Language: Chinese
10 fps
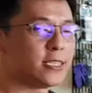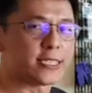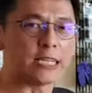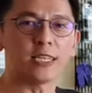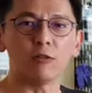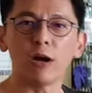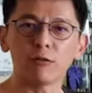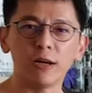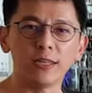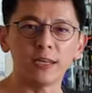整体的外
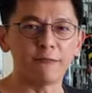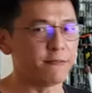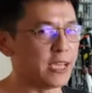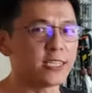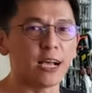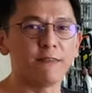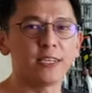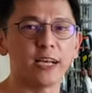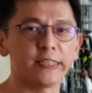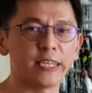观呢也非常非
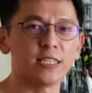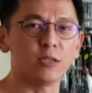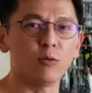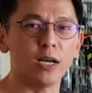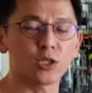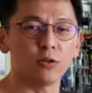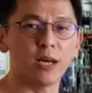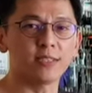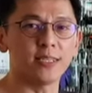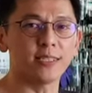常年轻化，受
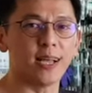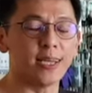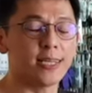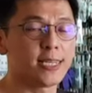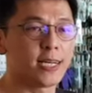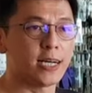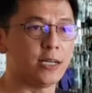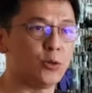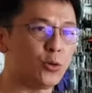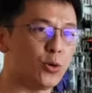到现在
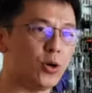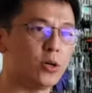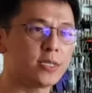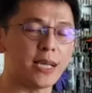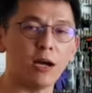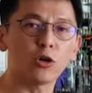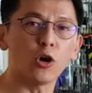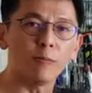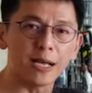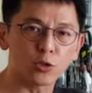很多想要
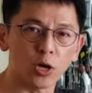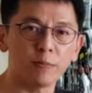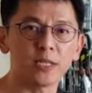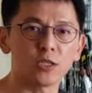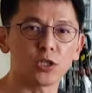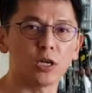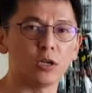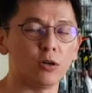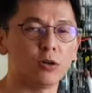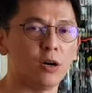购买双臂的车
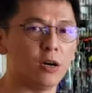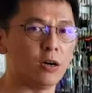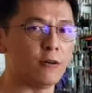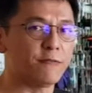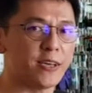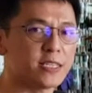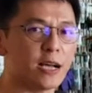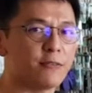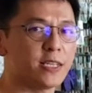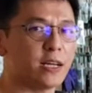友，呃，非
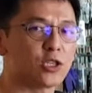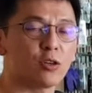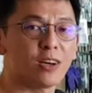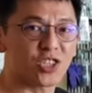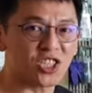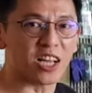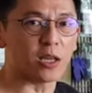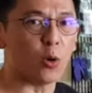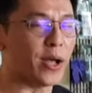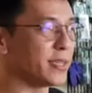常非常受到市场的
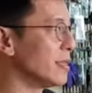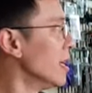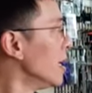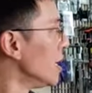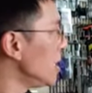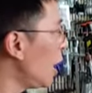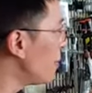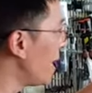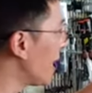欢迎。那我们